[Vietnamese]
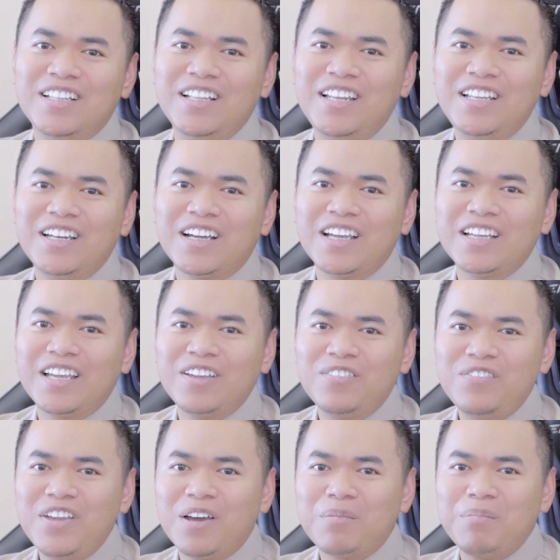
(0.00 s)
Thế nên là
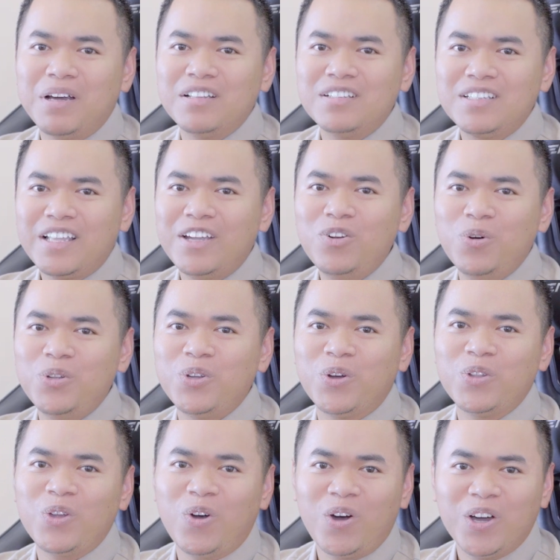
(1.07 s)
cái việc mà thay đổi
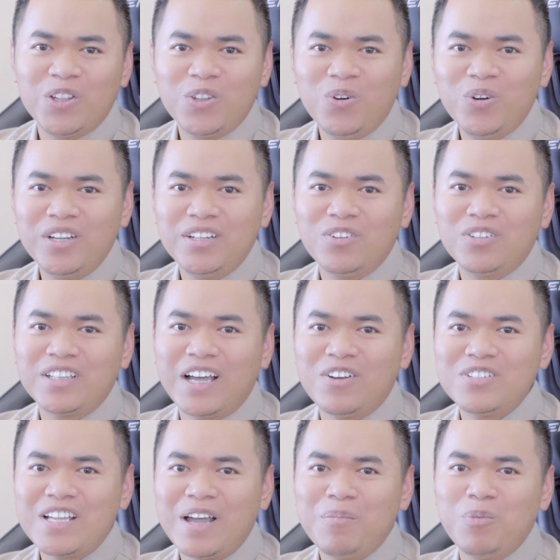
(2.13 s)
nhỏ nhỏ ấy thôi, nó
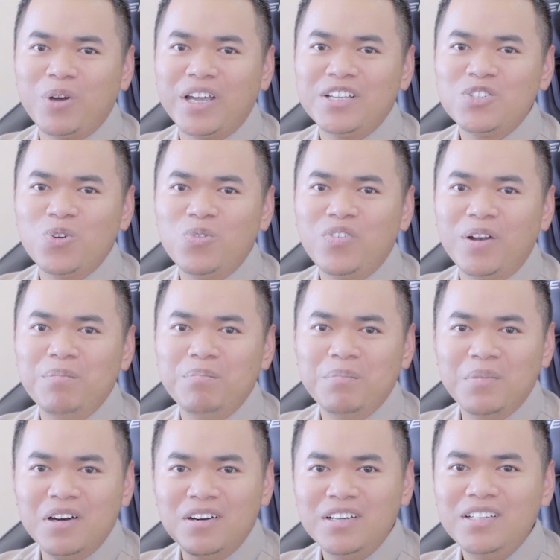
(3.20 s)
tạo ra một cái số
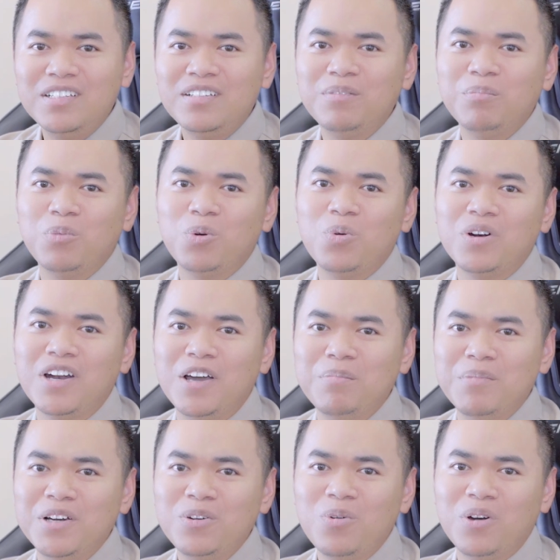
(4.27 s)
phận mới, một cuộc đời
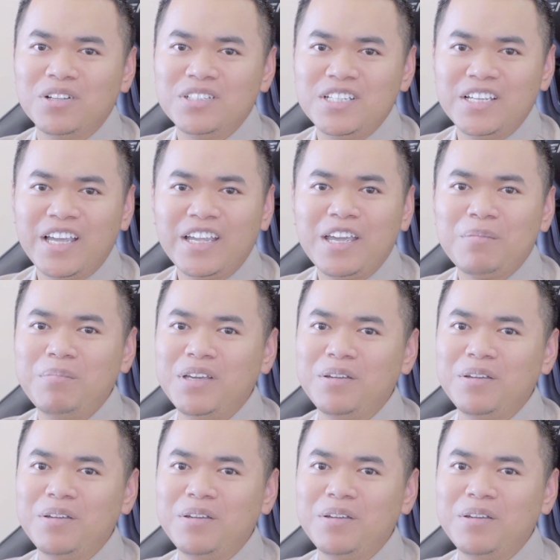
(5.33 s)
mới của chính anh em